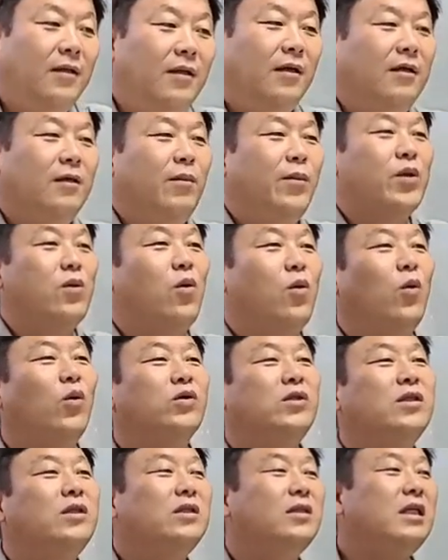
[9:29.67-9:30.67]
네, 뭐
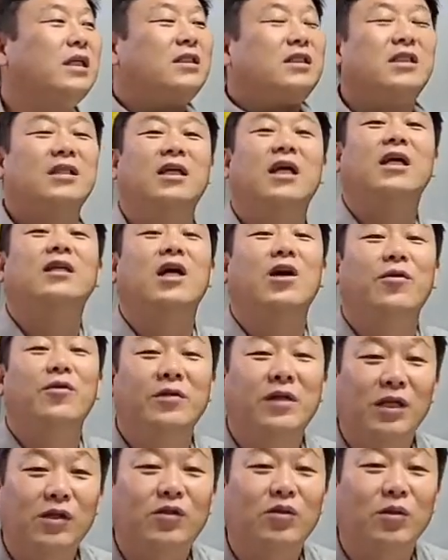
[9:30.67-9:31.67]
그것은 이제 징계
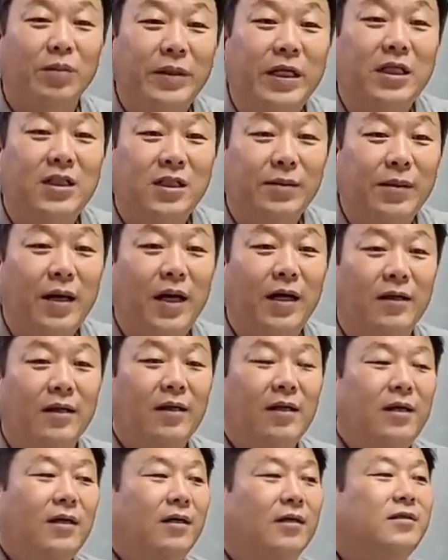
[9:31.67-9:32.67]
사항이 될 수 있겠지만
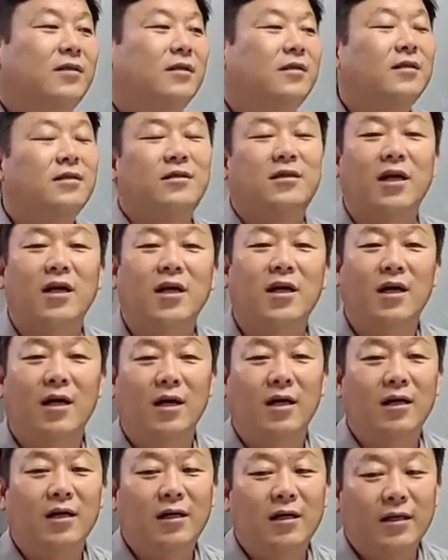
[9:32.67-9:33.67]
음. 어쨌든
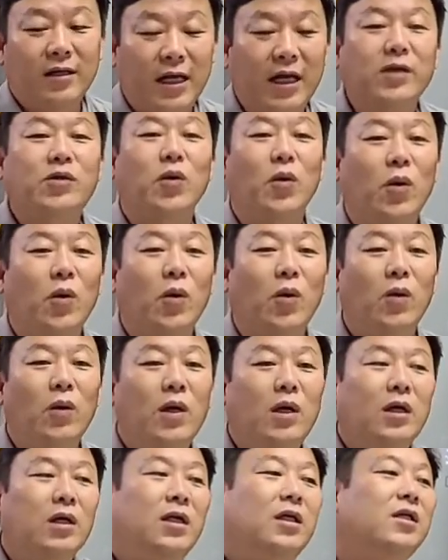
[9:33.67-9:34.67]
저희가 계속
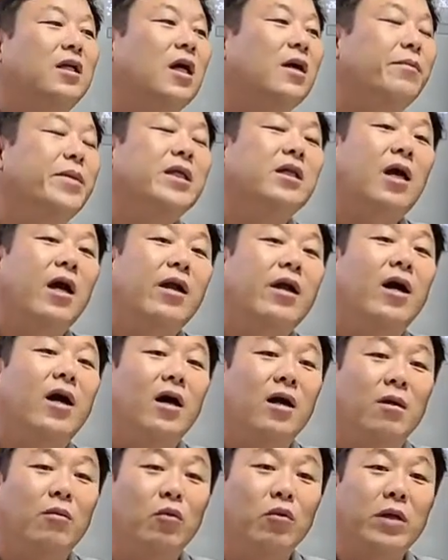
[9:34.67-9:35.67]
이상민 탄핵
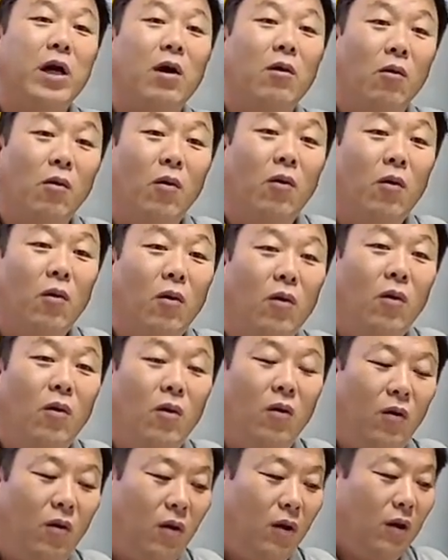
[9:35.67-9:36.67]
하나 못하고
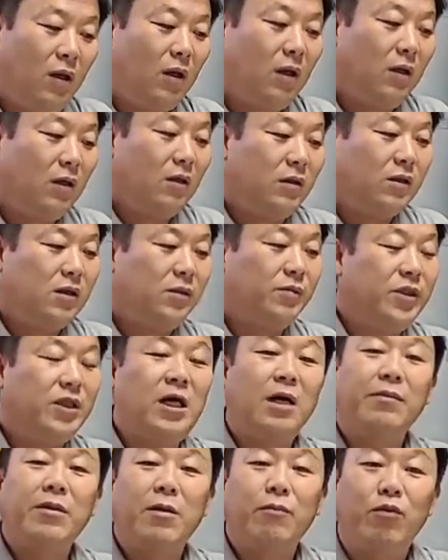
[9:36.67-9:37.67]
지금
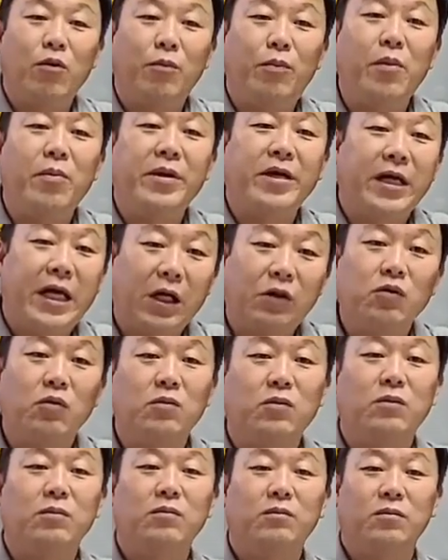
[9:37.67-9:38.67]
이상민의 불법행위
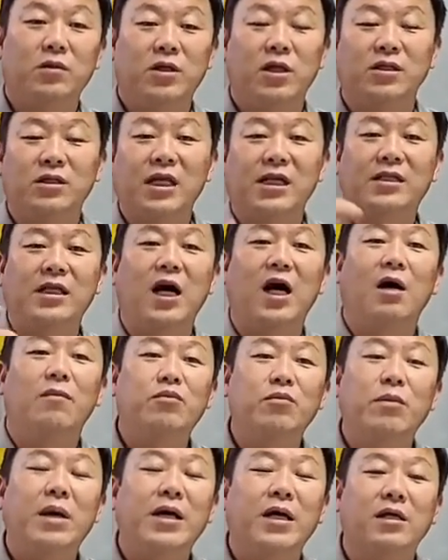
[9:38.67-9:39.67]
계속 경찰
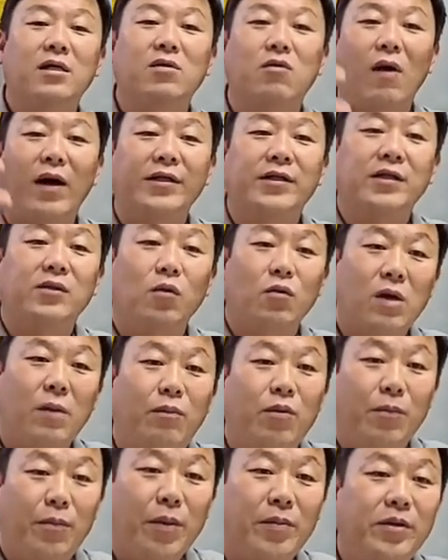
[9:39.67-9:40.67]
장악뿐만 아니라 그 과정에서 뭔가
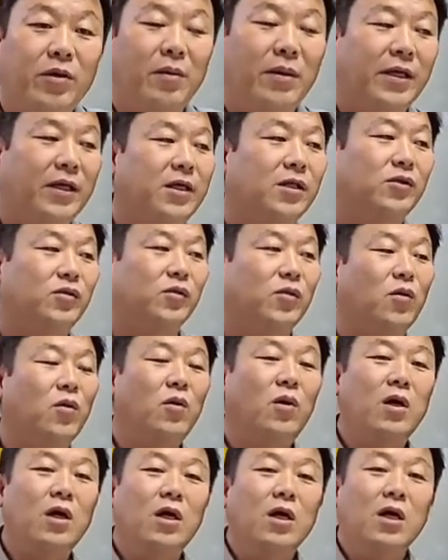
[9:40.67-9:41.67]
불법에도 밝혀지고